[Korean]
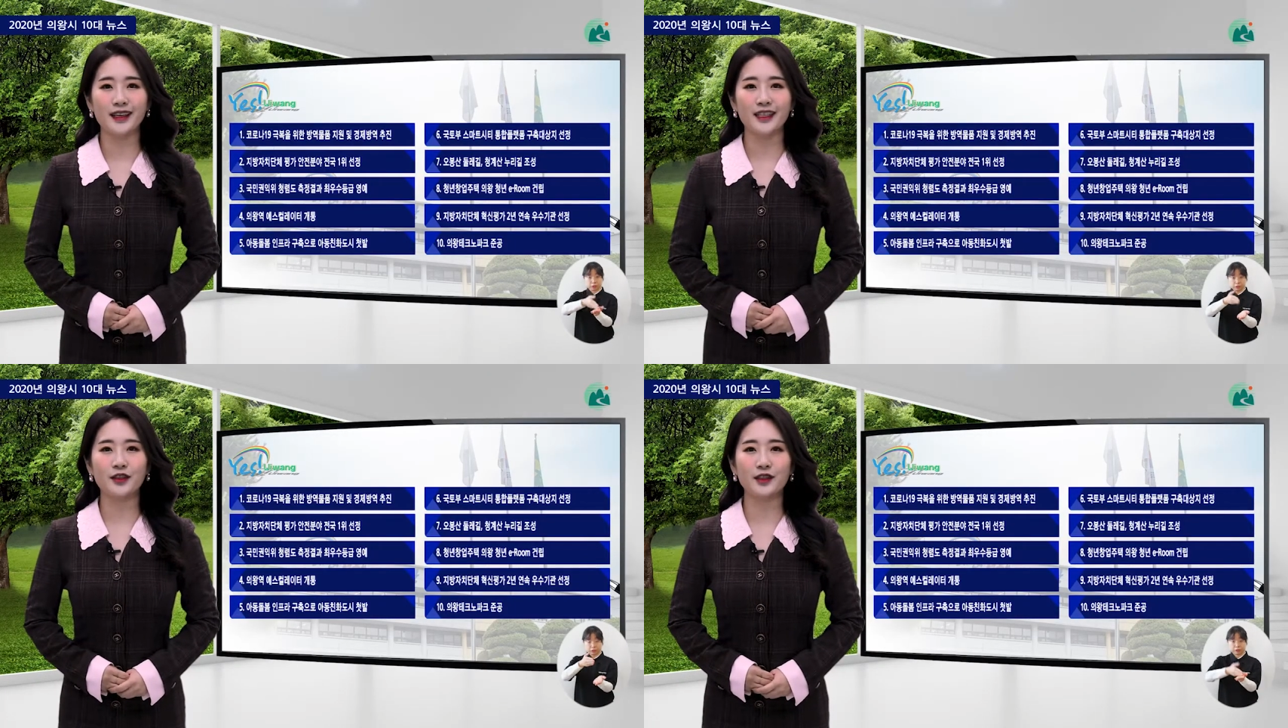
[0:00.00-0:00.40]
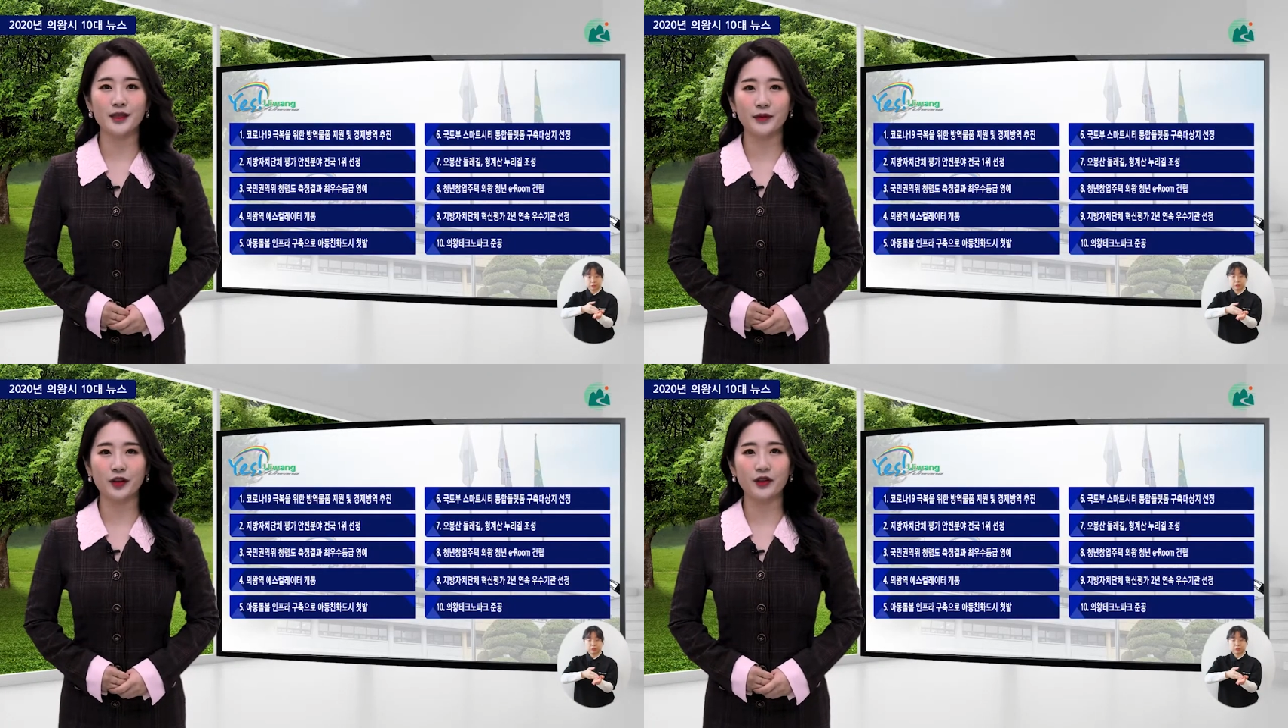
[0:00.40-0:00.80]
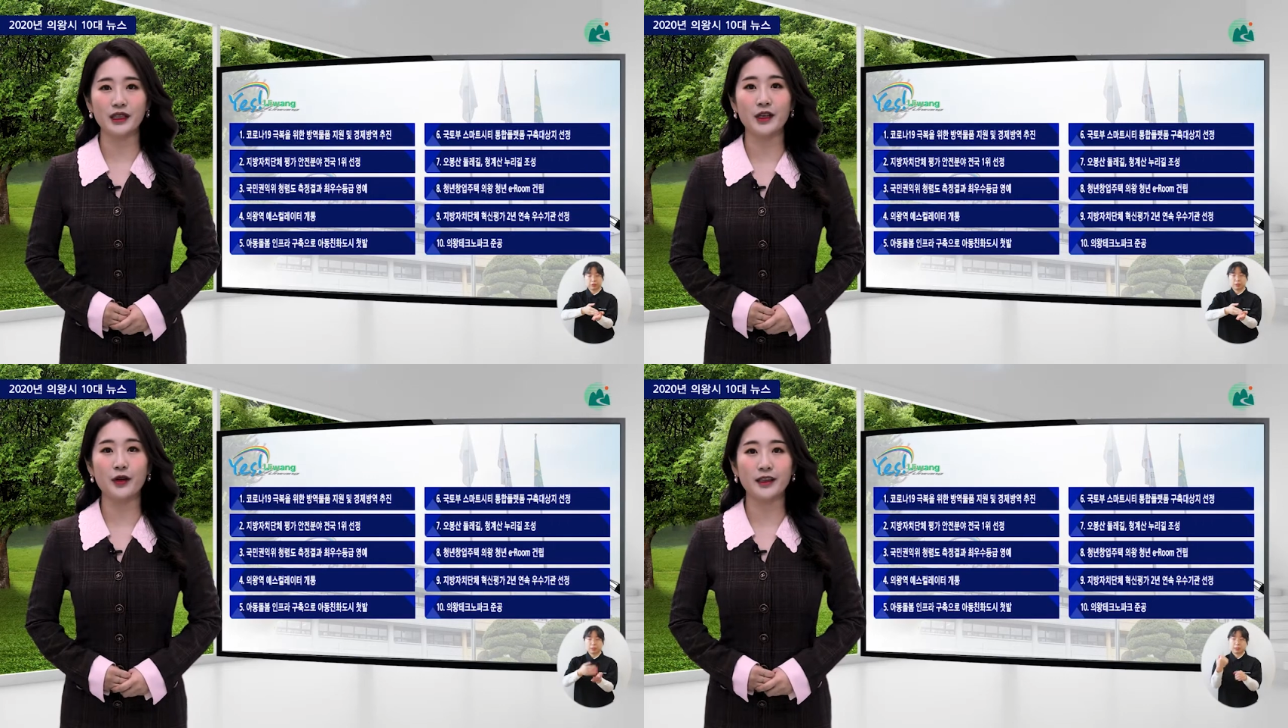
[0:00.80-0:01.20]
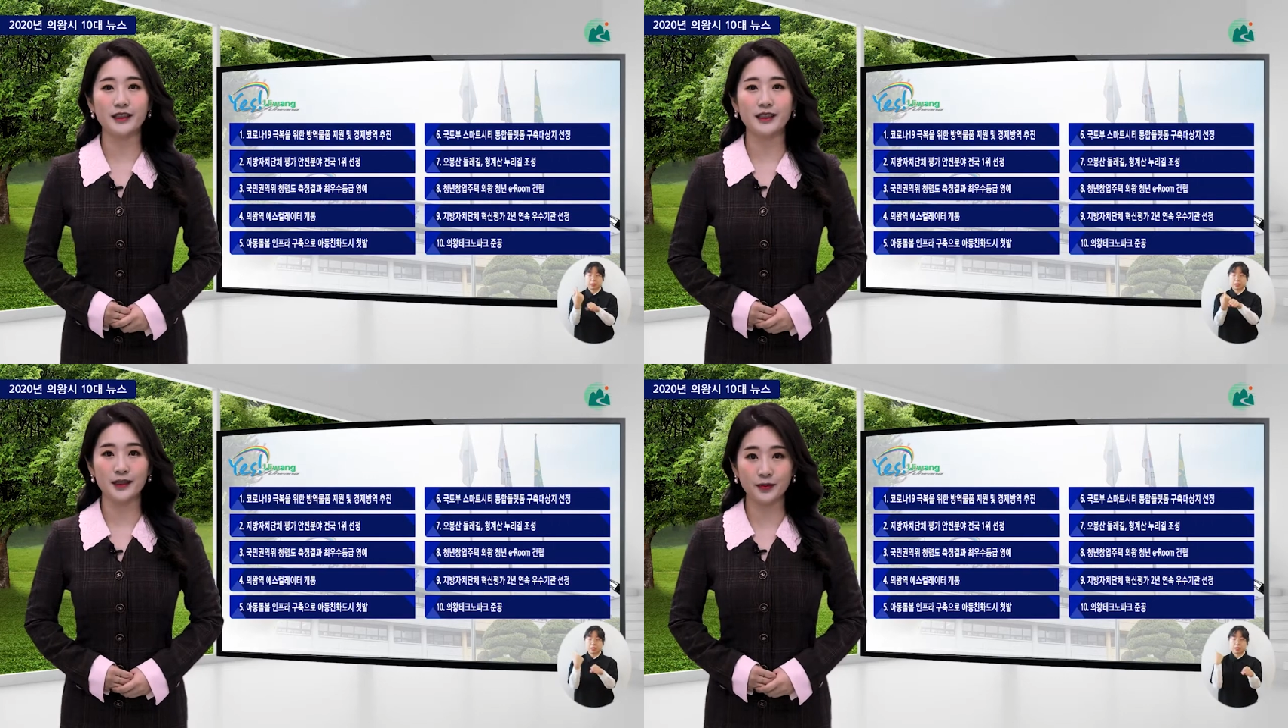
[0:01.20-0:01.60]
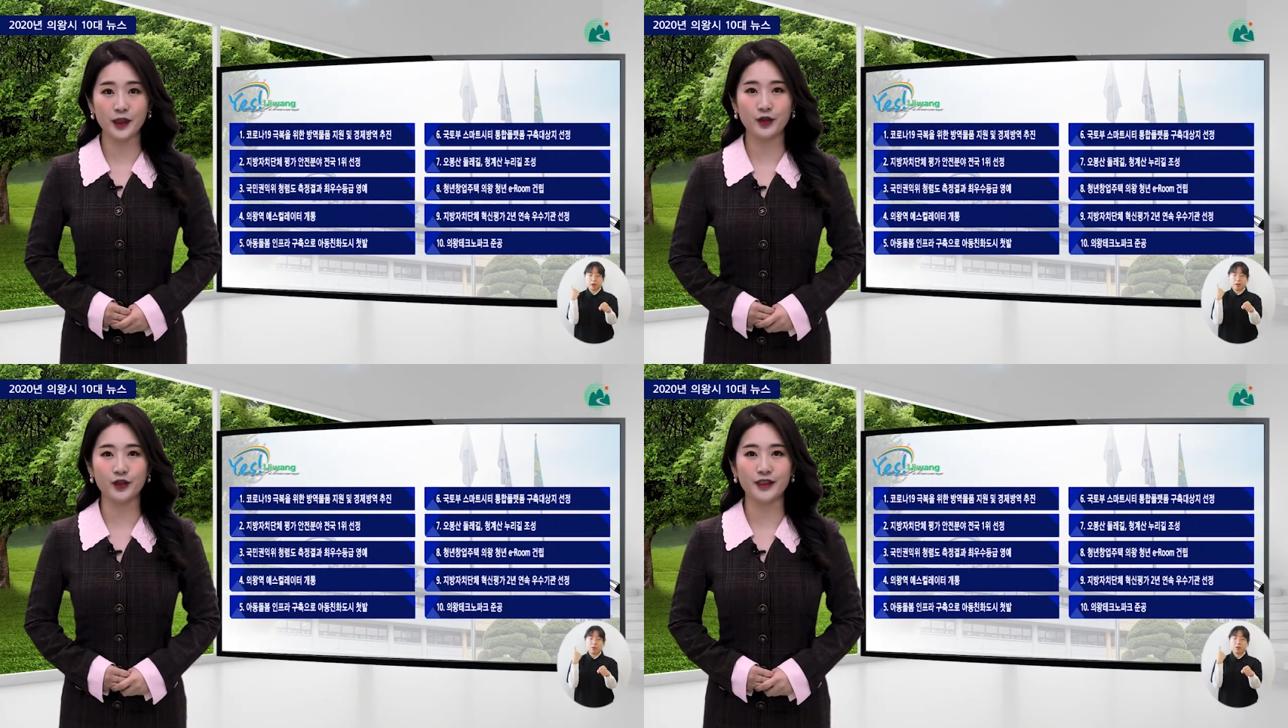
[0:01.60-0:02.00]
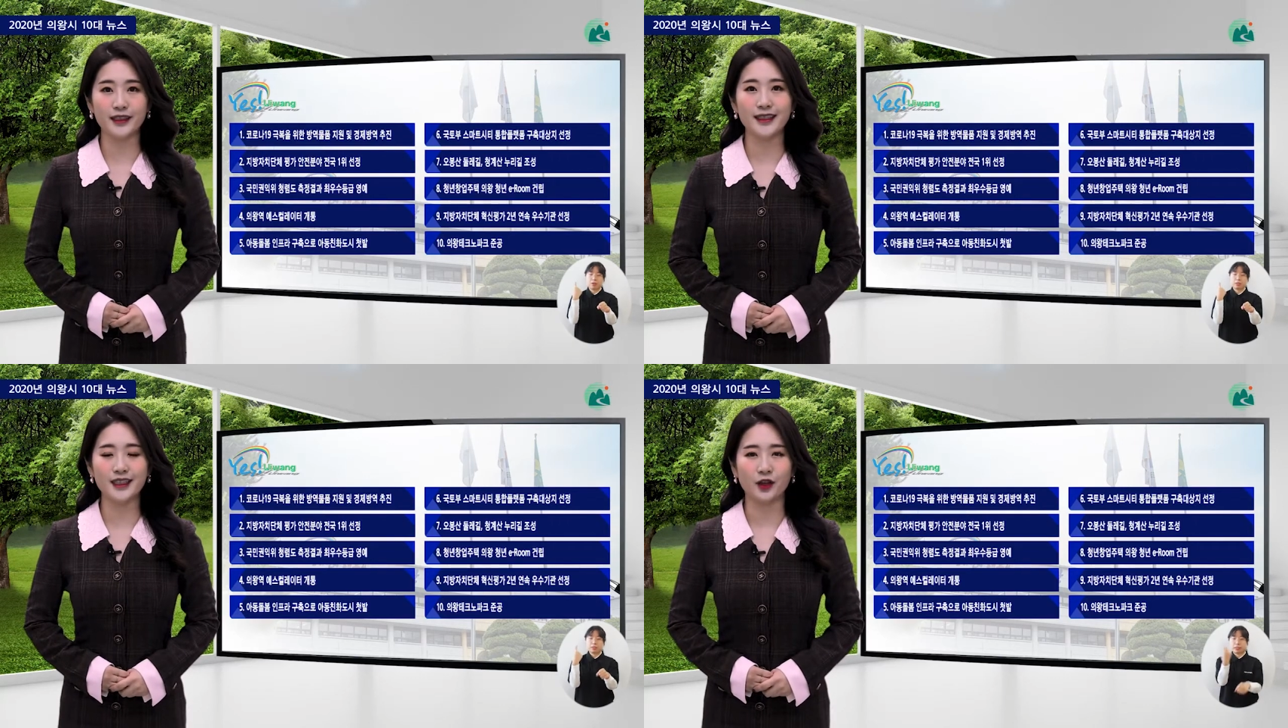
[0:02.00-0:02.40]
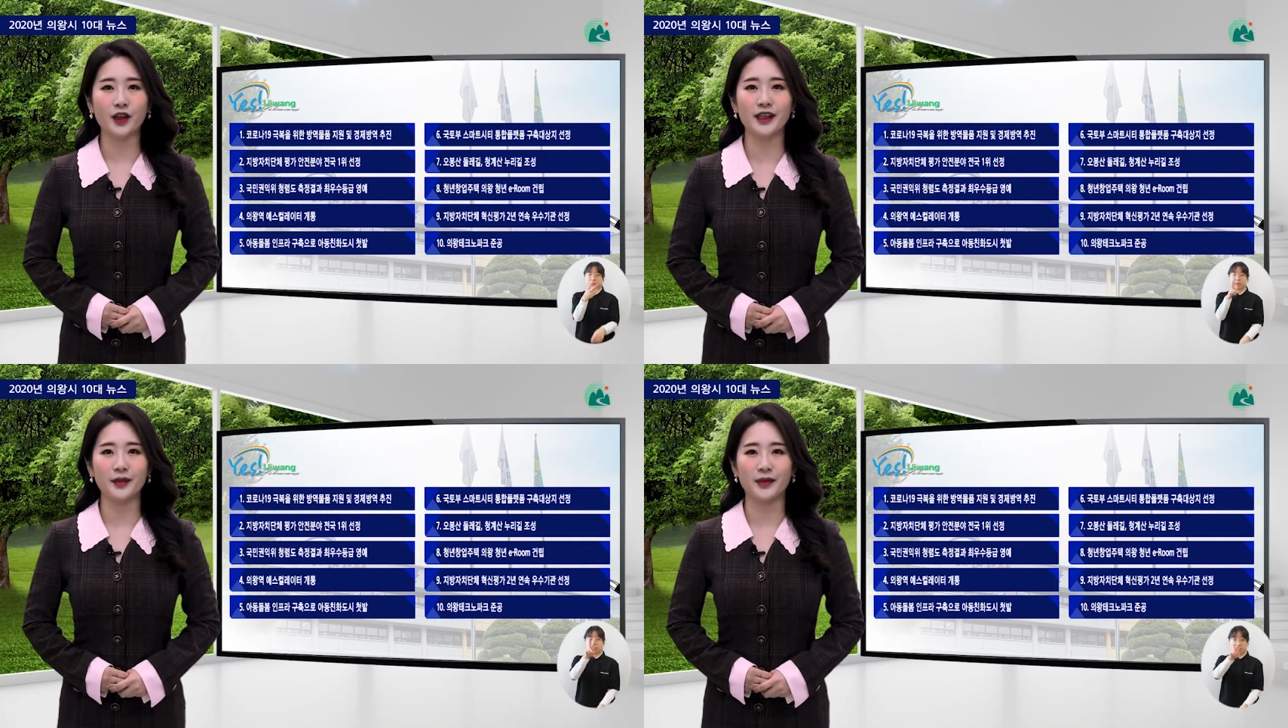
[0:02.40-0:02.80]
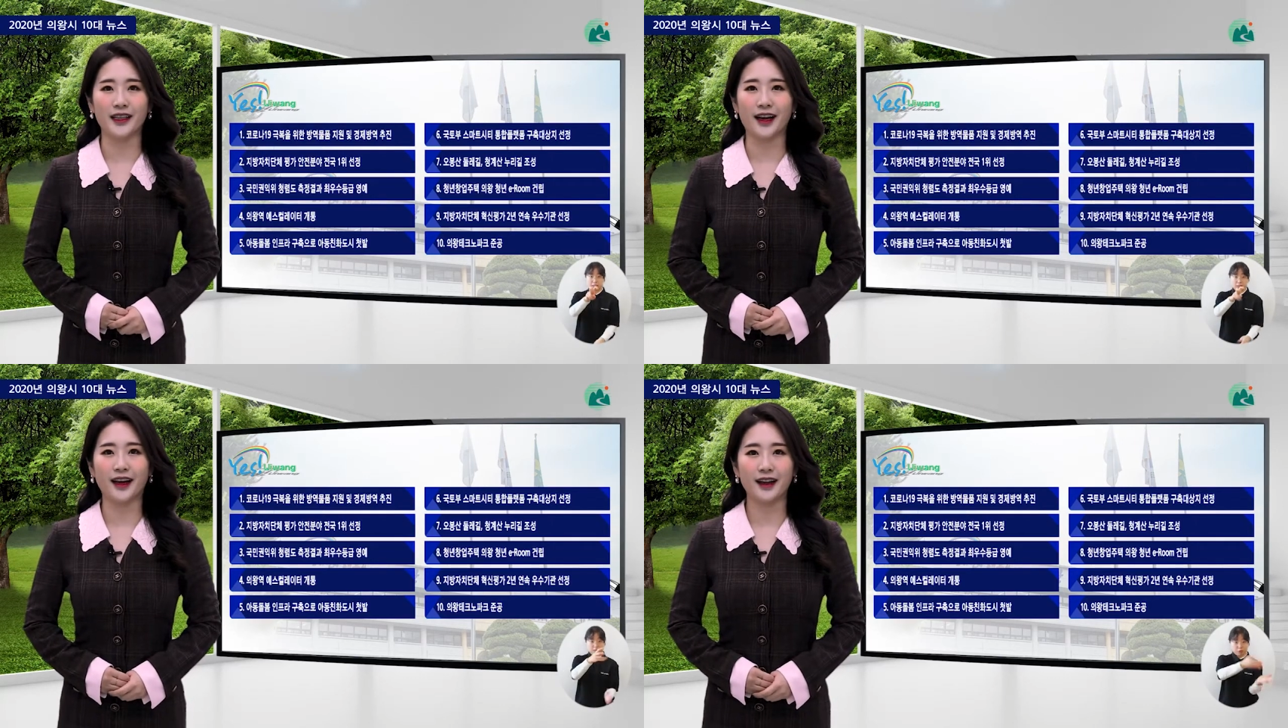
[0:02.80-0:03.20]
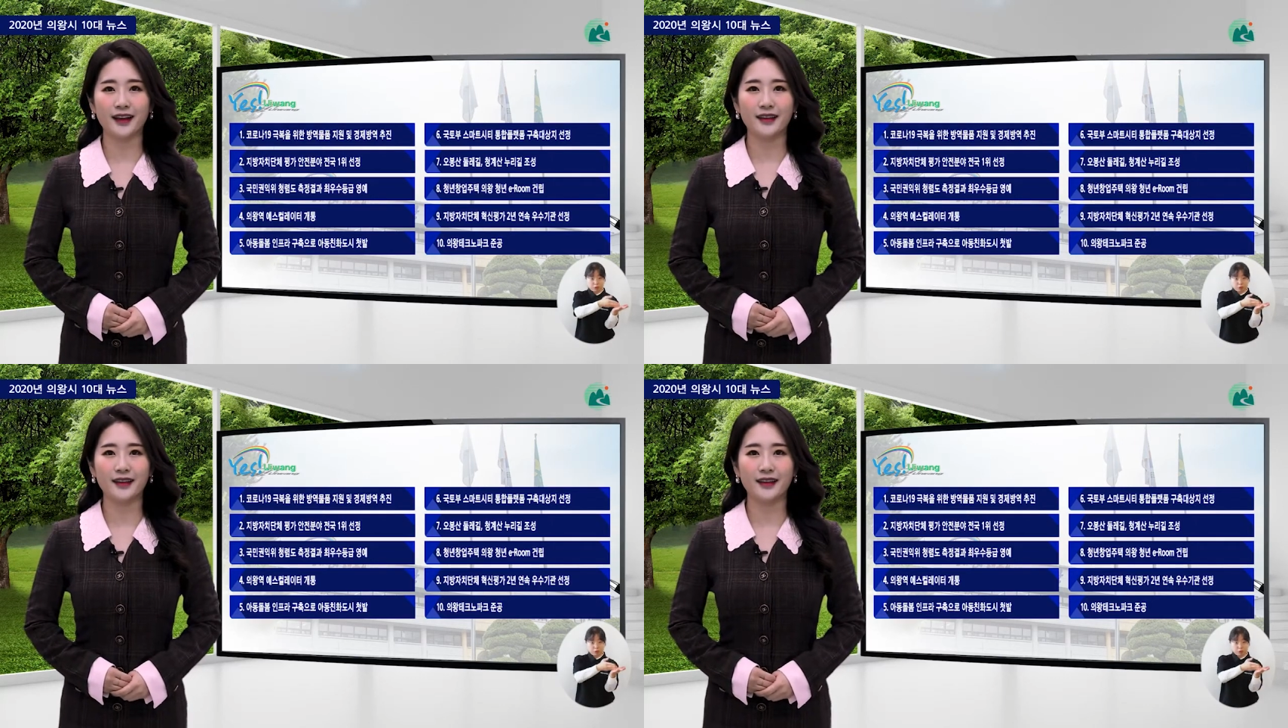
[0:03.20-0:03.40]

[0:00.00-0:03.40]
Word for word: 2020년 의왕시 10대 뉴스를 전해드립니다.